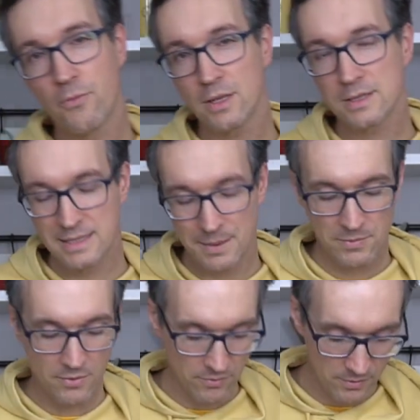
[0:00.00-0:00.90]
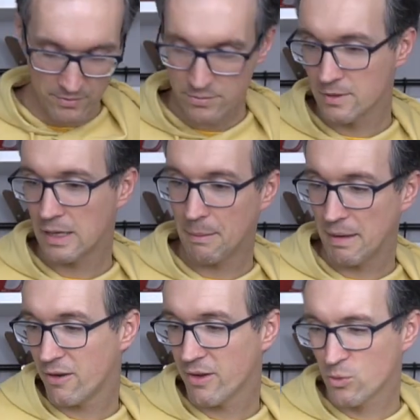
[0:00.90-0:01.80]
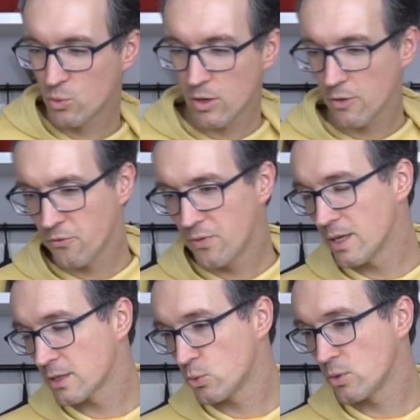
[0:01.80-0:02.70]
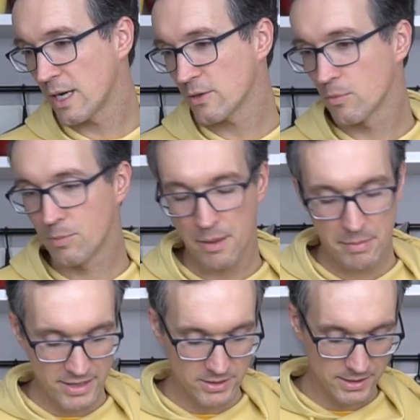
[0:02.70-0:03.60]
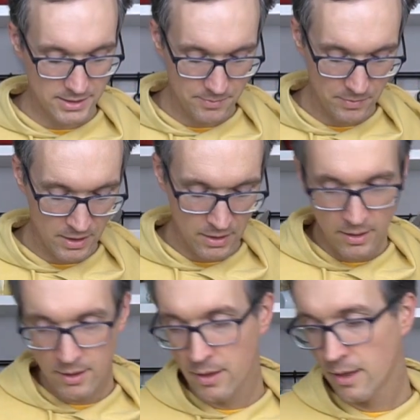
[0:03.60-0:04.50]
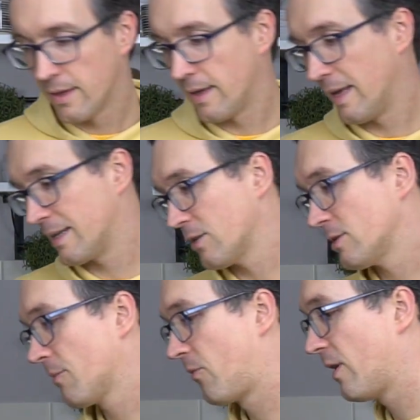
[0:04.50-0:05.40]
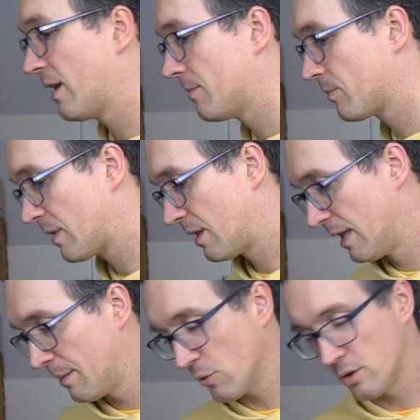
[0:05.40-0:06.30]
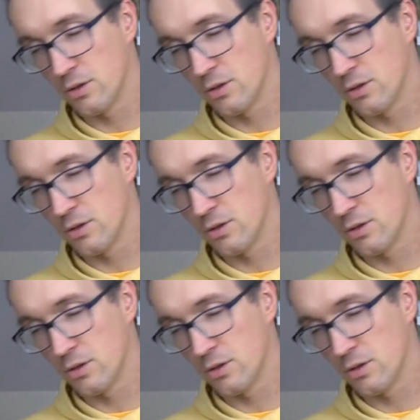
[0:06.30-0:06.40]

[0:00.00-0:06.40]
für das Rezept im Endeffekt nur vier Zutaten und ein paar Basics. Ich kann euch empfehlen, nehmt euch